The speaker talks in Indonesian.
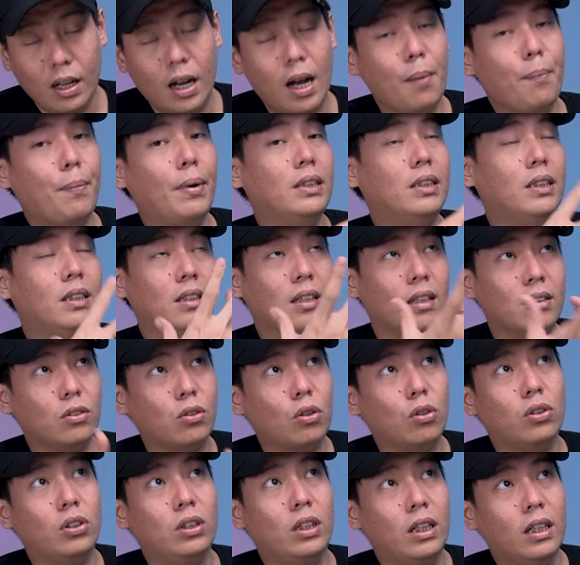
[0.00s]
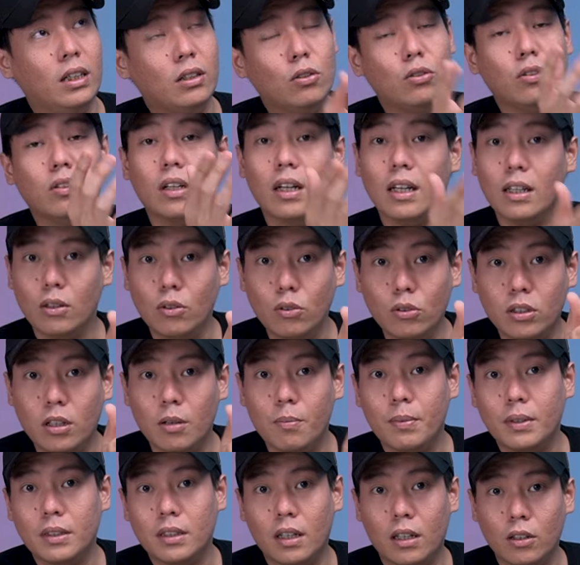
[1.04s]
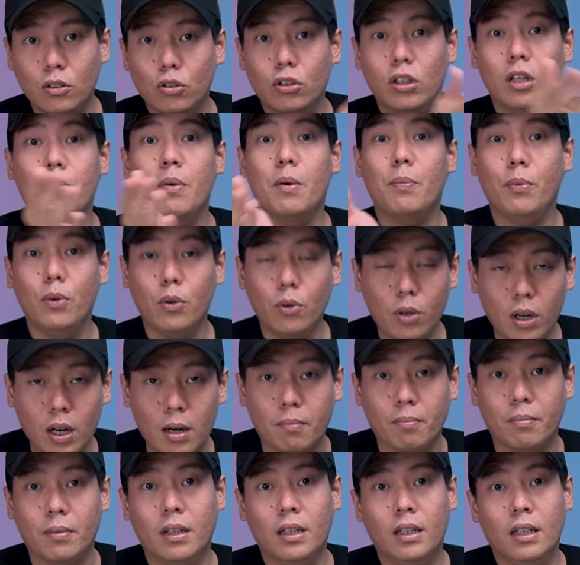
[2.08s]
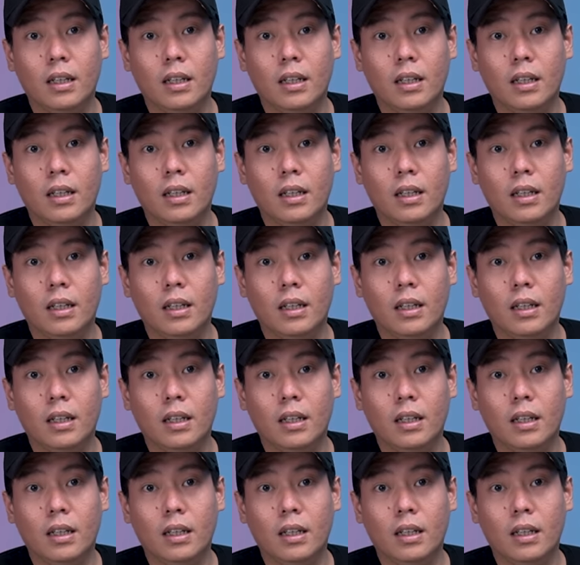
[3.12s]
Kapasitas roasting itu 100 150 gram.